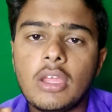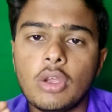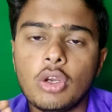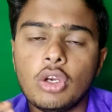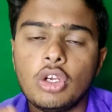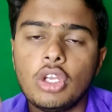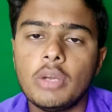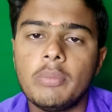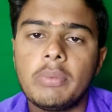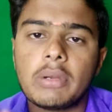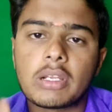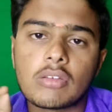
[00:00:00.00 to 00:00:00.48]

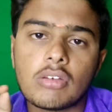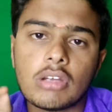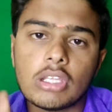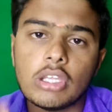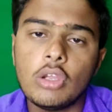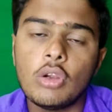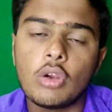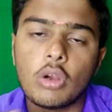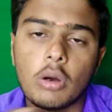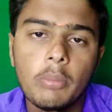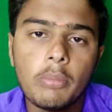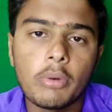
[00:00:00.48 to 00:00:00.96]
யூடியூபர்ஸ்
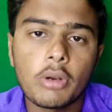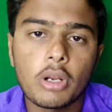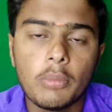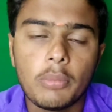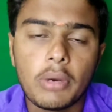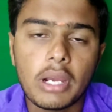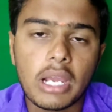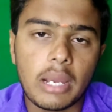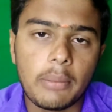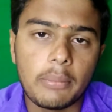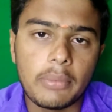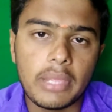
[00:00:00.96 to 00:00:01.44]
வந்து ரொம்ப
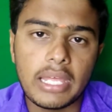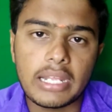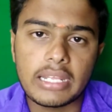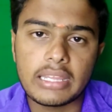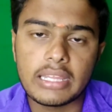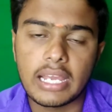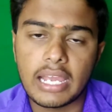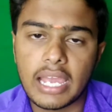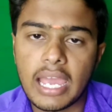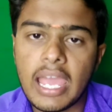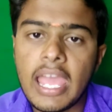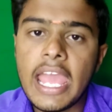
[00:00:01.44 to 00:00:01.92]
ரொம்ப கம்மியா
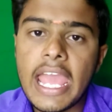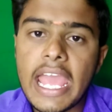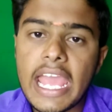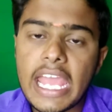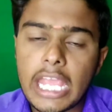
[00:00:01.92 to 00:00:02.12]
இருந்தாங்க